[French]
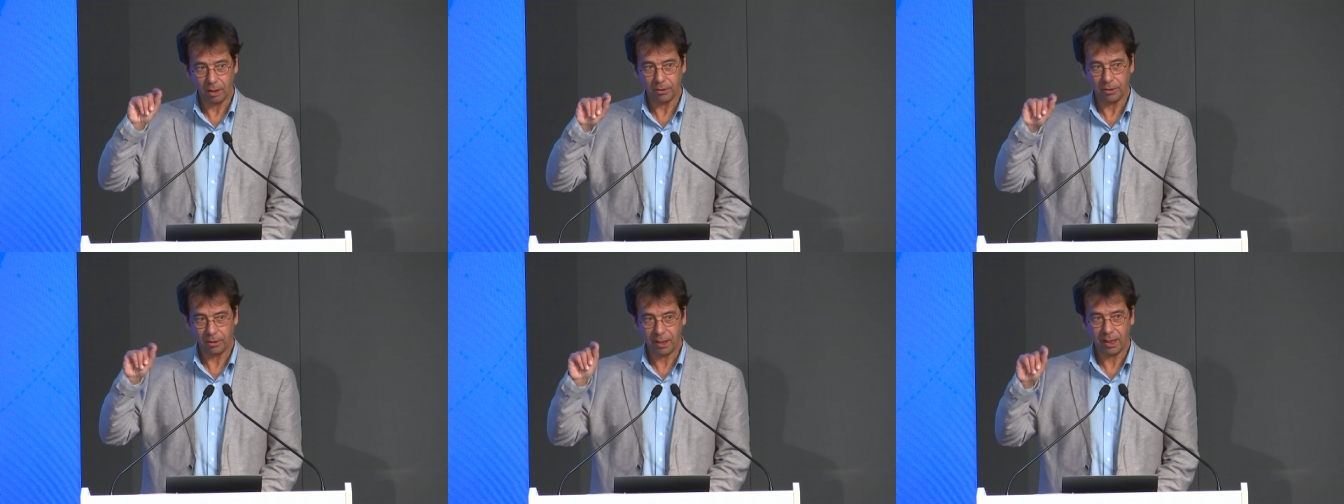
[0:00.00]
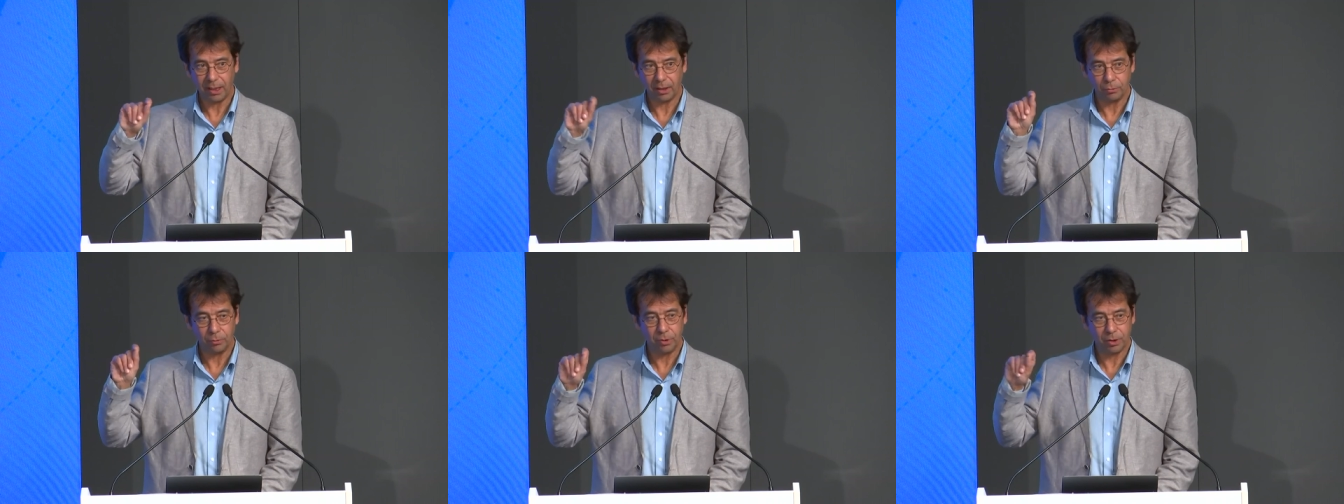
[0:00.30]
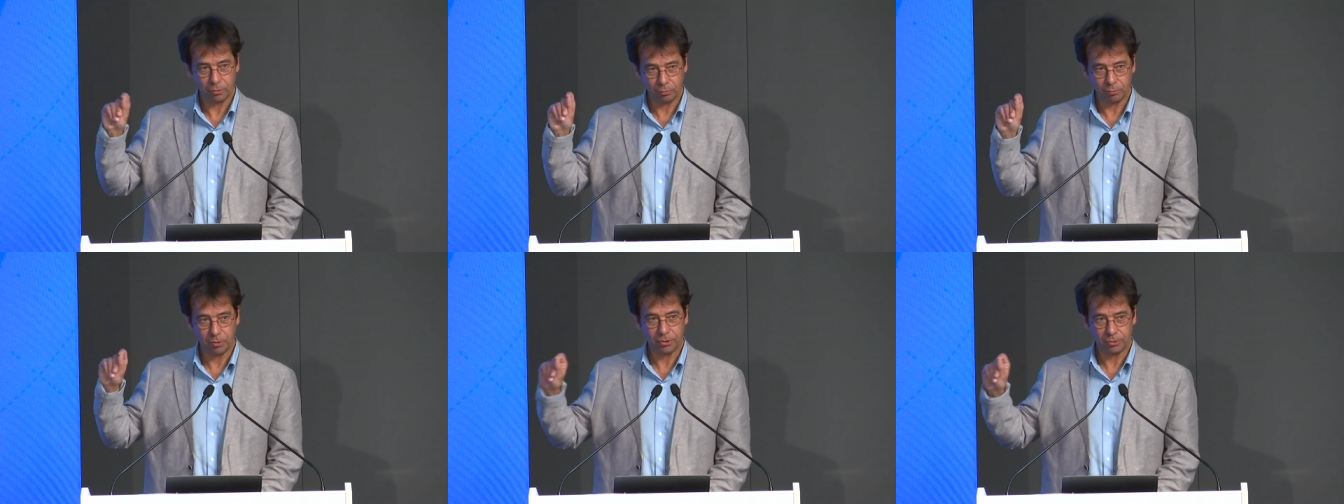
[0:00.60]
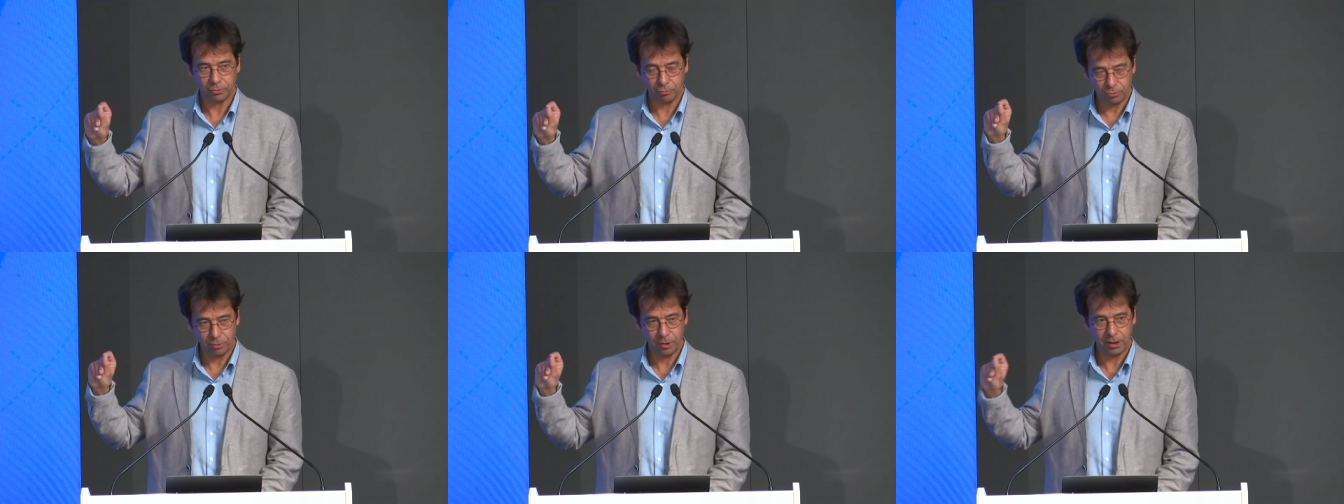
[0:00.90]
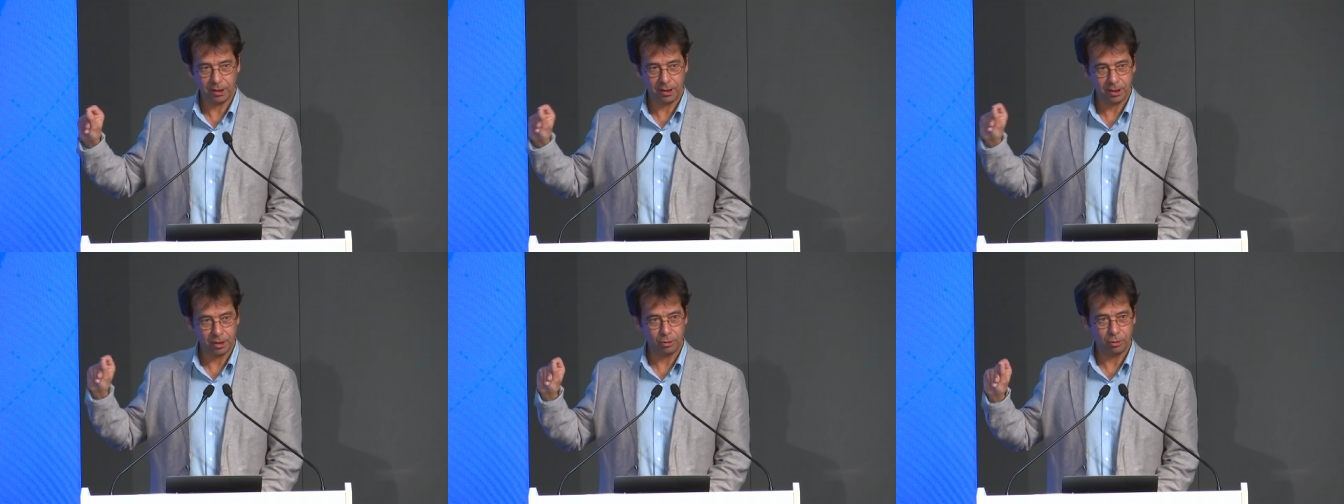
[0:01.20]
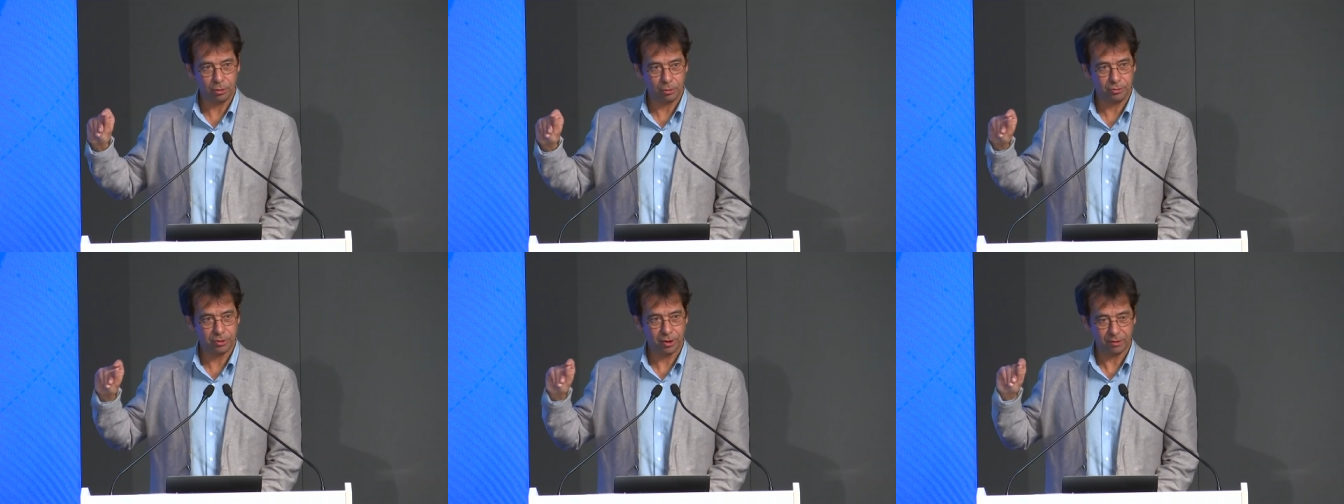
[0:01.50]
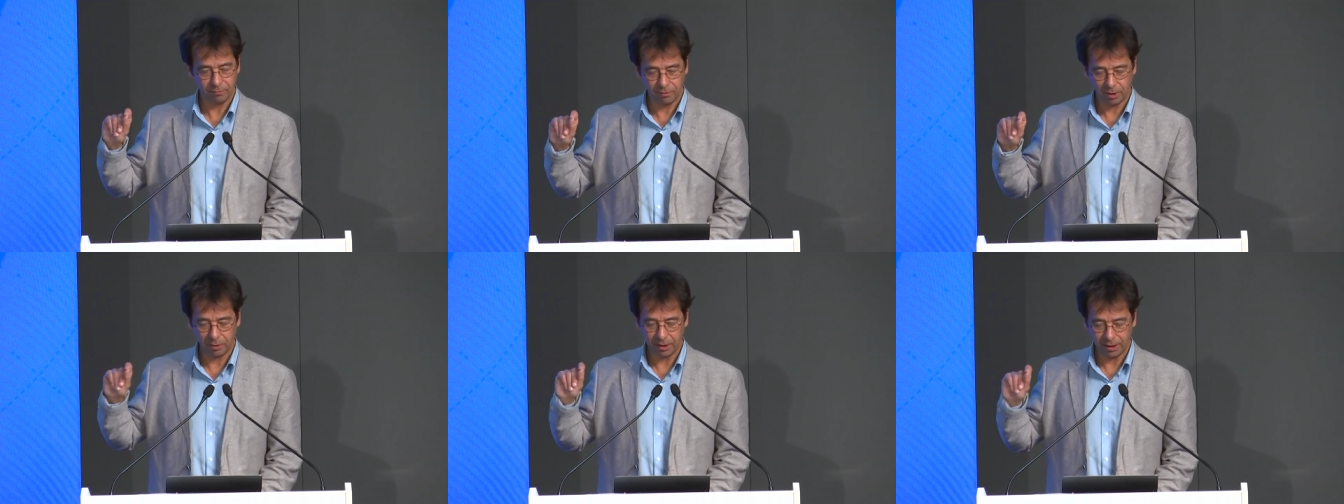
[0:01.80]
les progrès, que le langage a
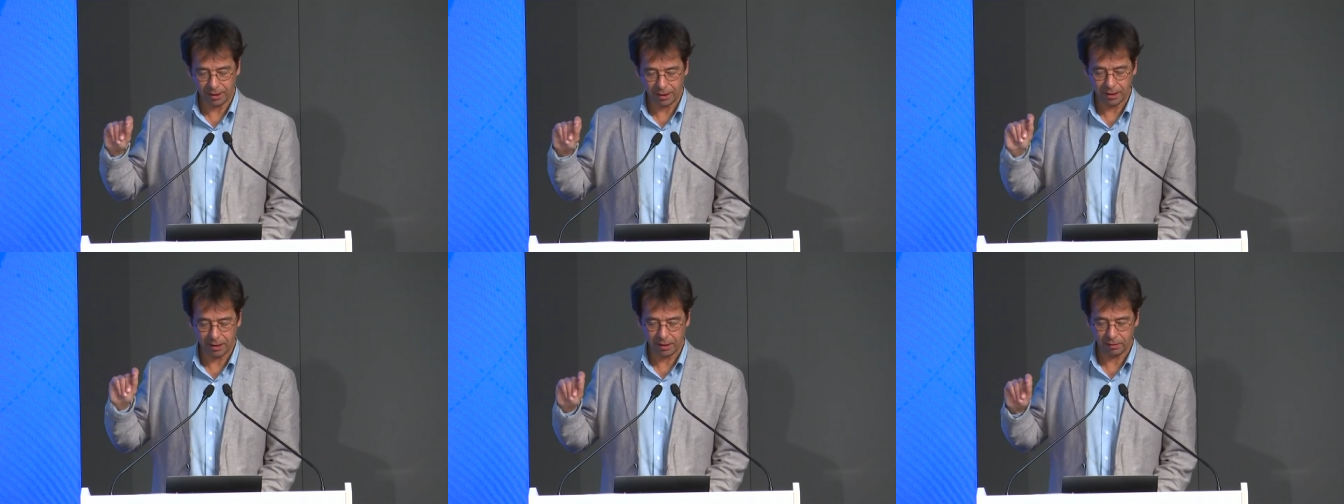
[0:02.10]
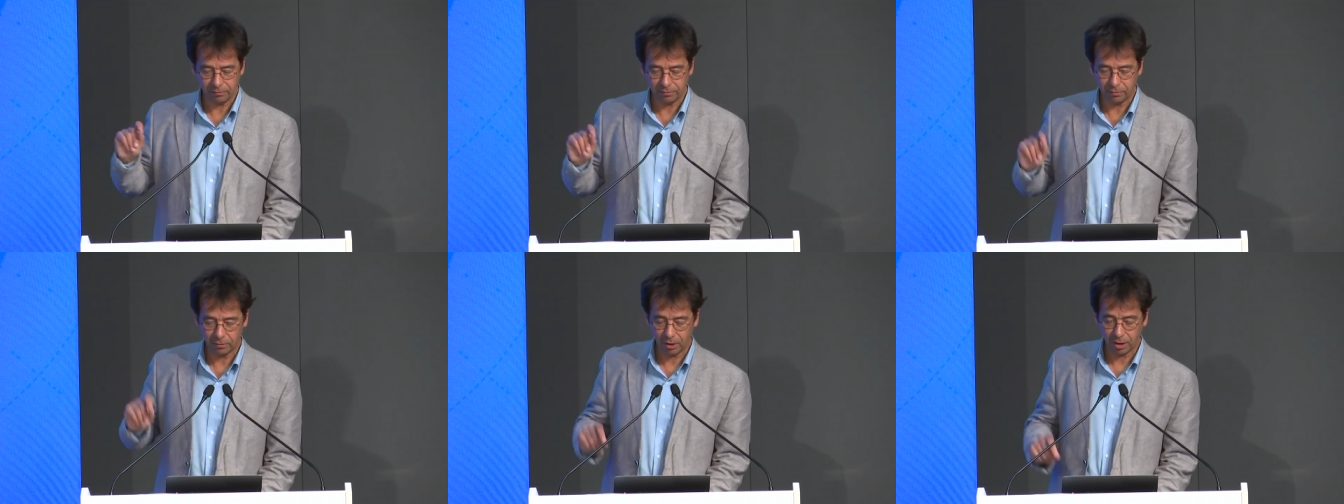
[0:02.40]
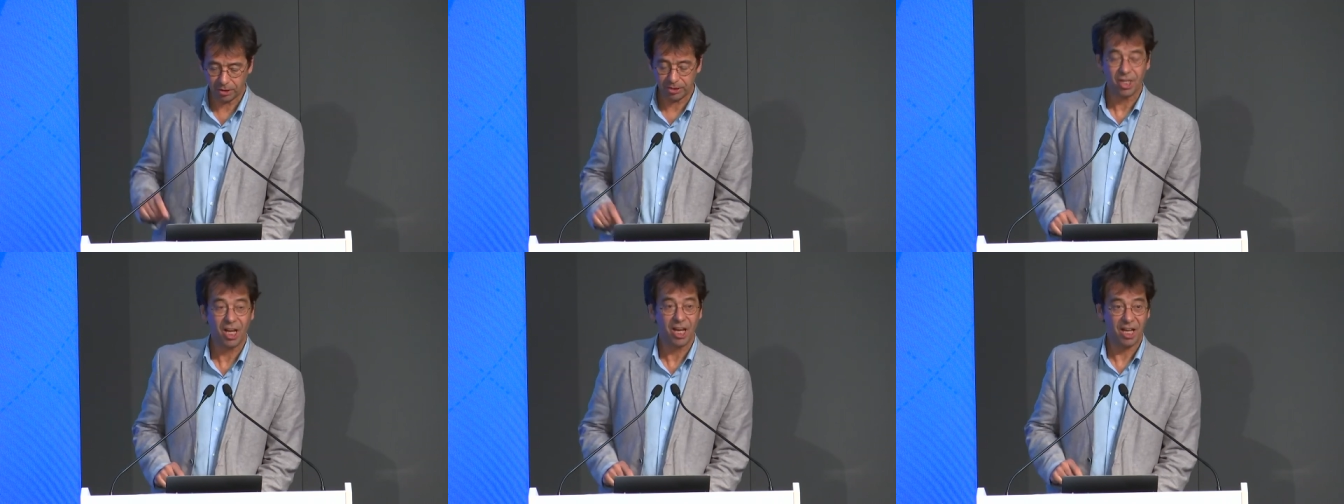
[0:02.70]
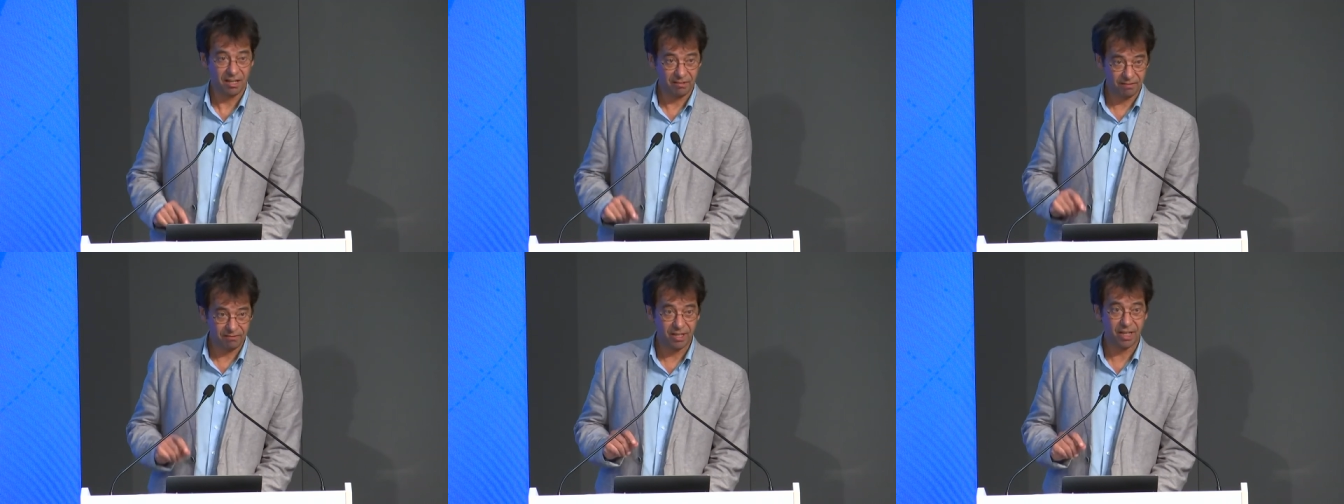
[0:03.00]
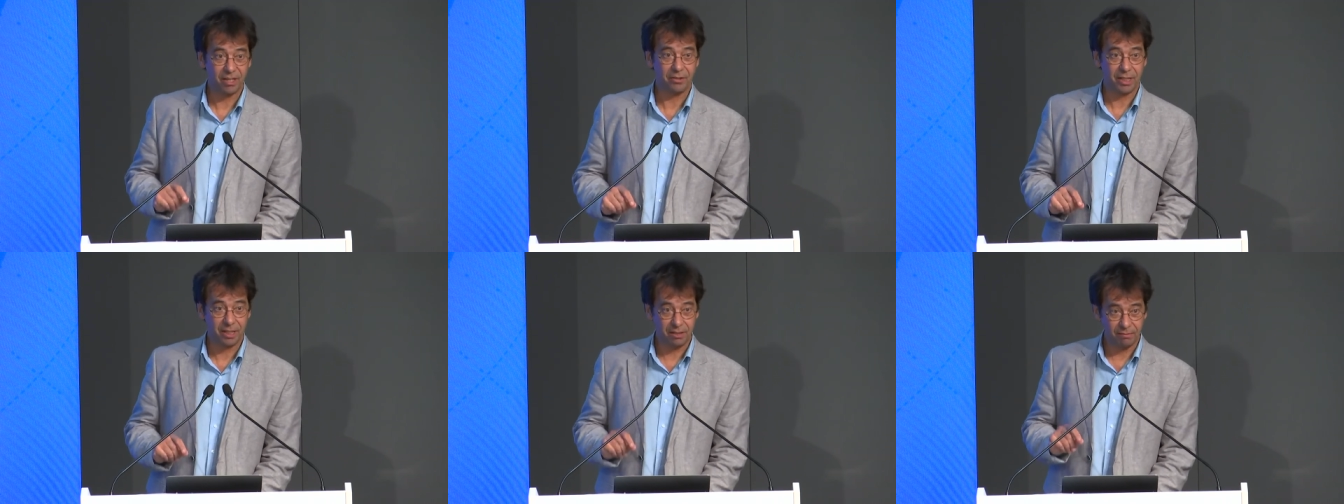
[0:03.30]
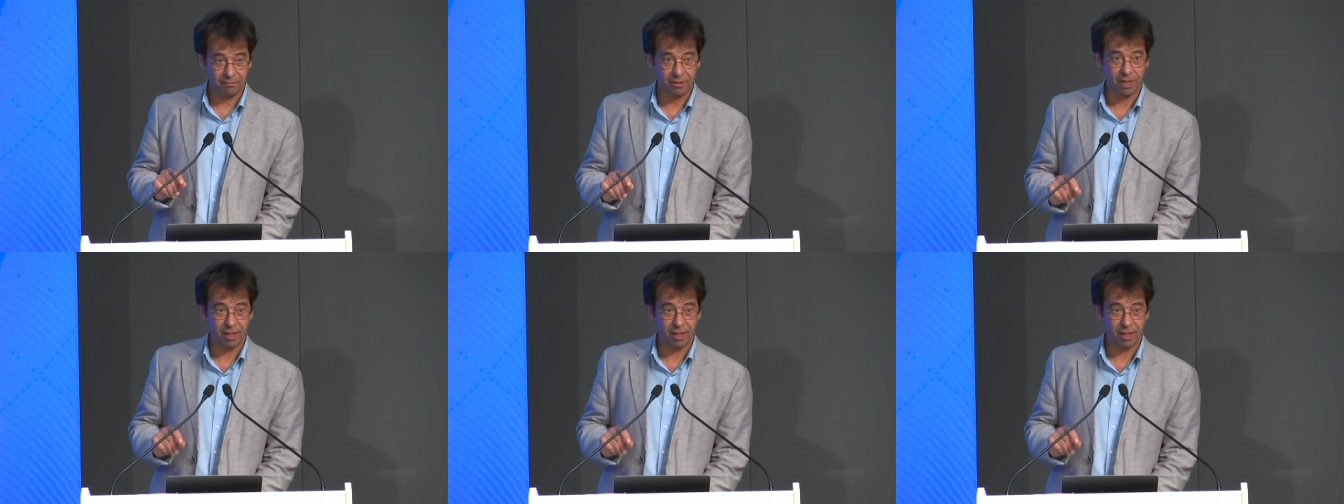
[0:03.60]
été utilisé de manière très claire.